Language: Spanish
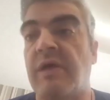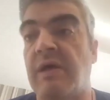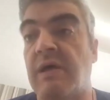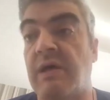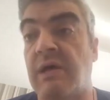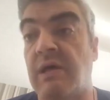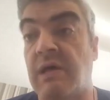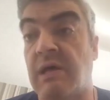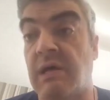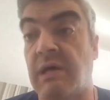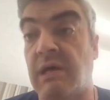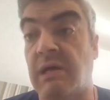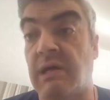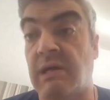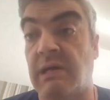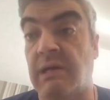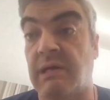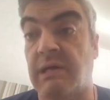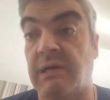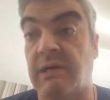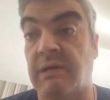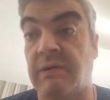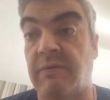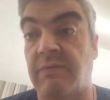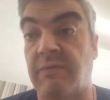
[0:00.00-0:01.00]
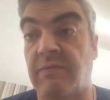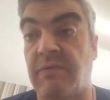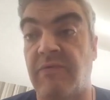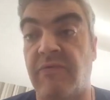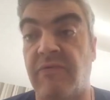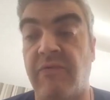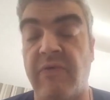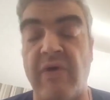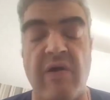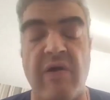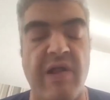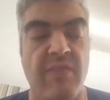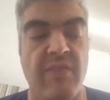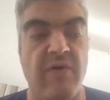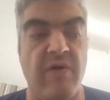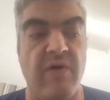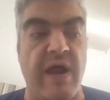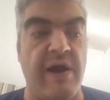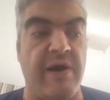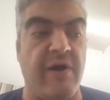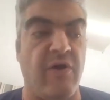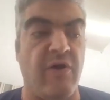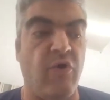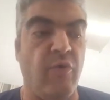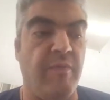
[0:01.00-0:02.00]
eh, estoy
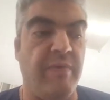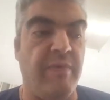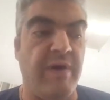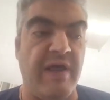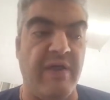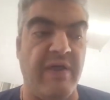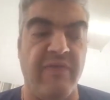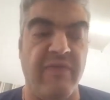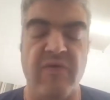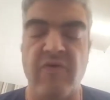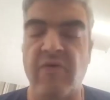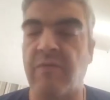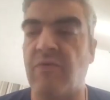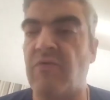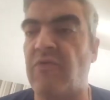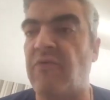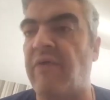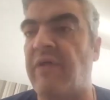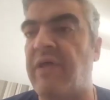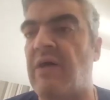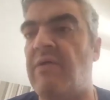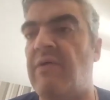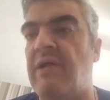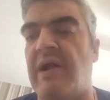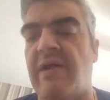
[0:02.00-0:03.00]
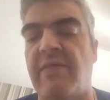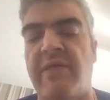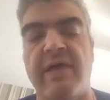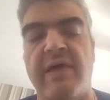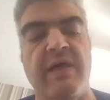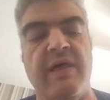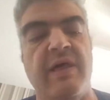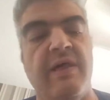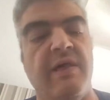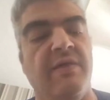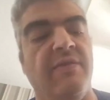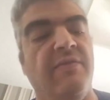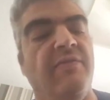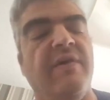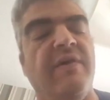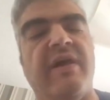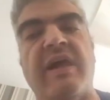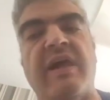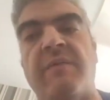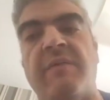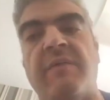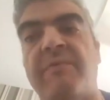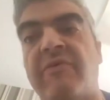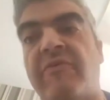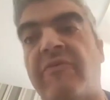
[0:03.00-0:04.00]
hablando de la recuperación y me gustaría hablar de,
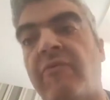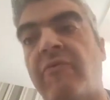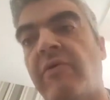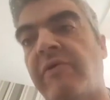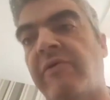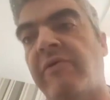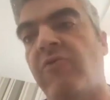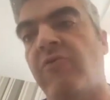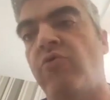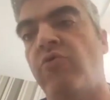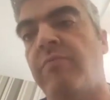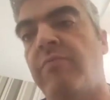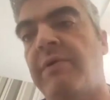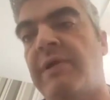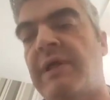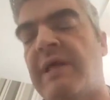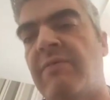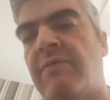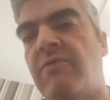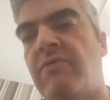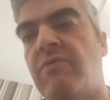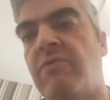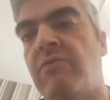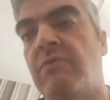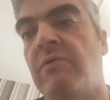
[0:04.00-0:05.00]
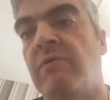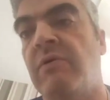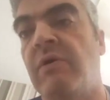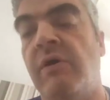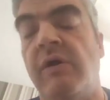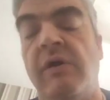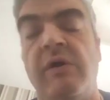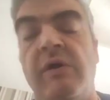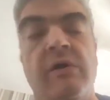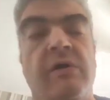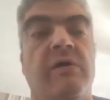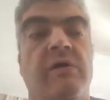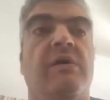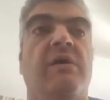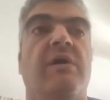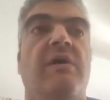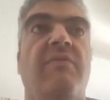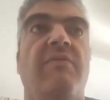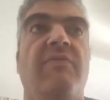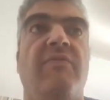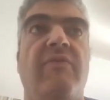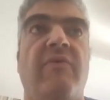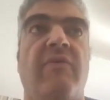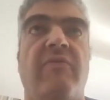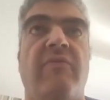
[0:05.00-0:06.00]
de qué me estoy recuperando.
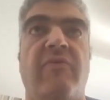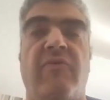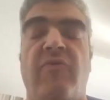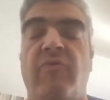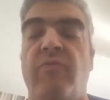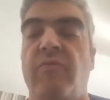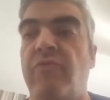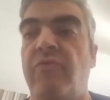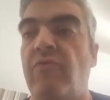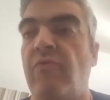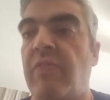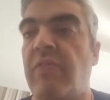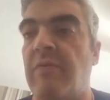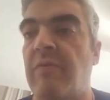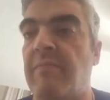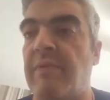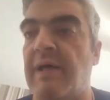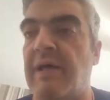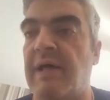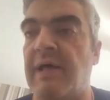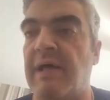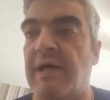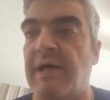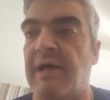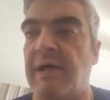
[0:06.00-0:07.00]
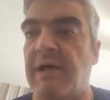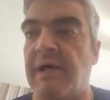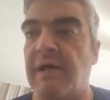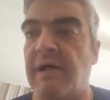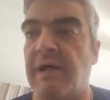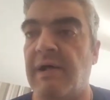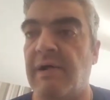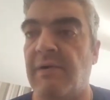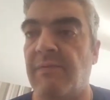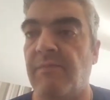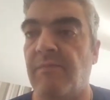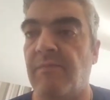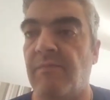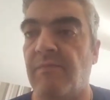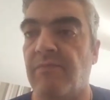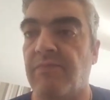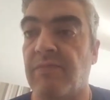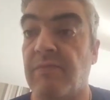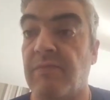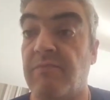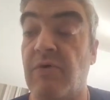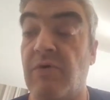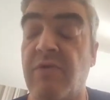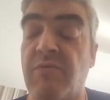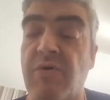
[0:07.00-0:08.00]
Entonces, mi, última,
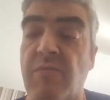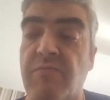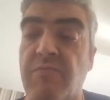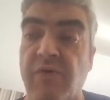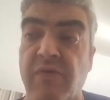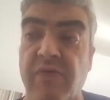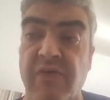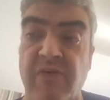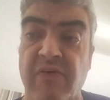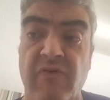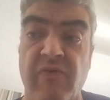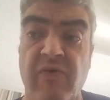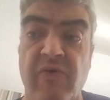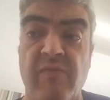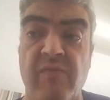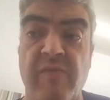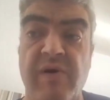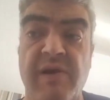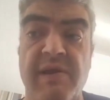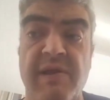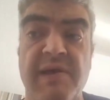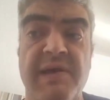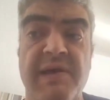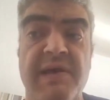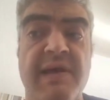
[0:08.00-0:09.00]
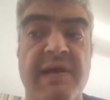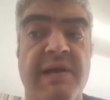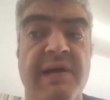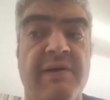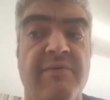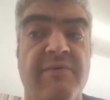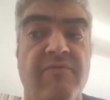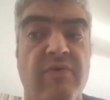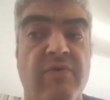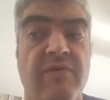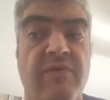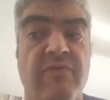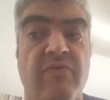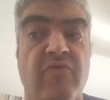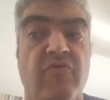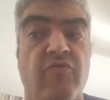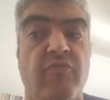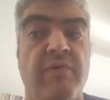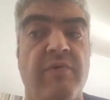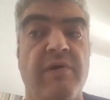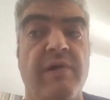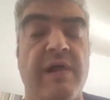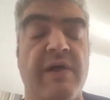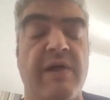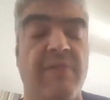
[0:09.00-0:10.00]
mi último proceso de manía fue en
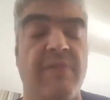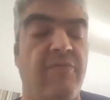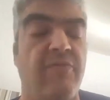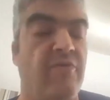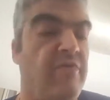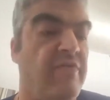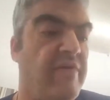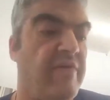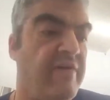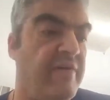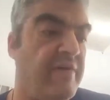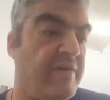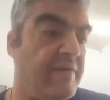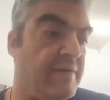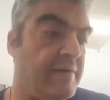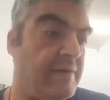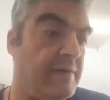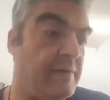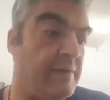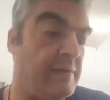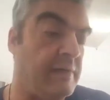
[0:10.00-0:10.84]
2014,